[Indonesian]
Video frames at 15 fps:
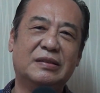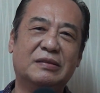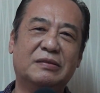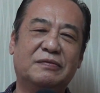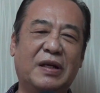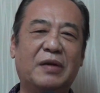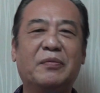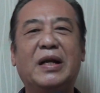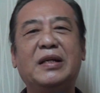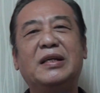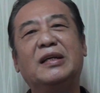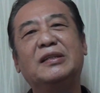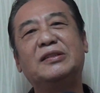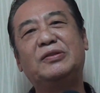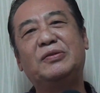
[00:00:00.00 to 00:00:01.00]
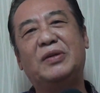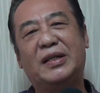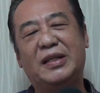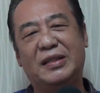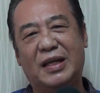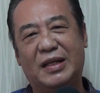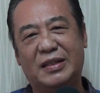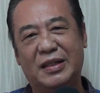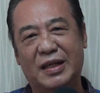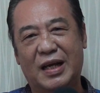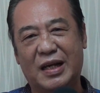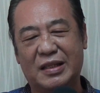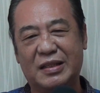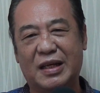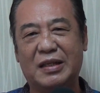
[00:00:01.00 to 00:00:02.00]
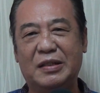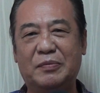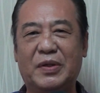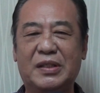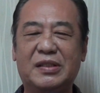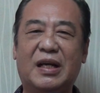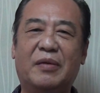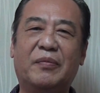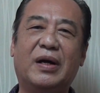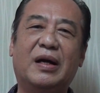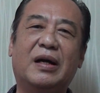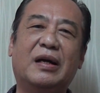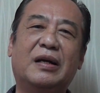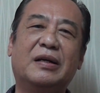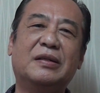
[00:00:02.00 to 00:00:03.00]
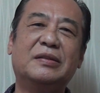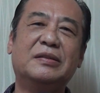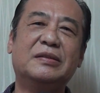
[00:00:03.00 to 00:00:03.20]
Firman yang sudah kita dengar tadi bersama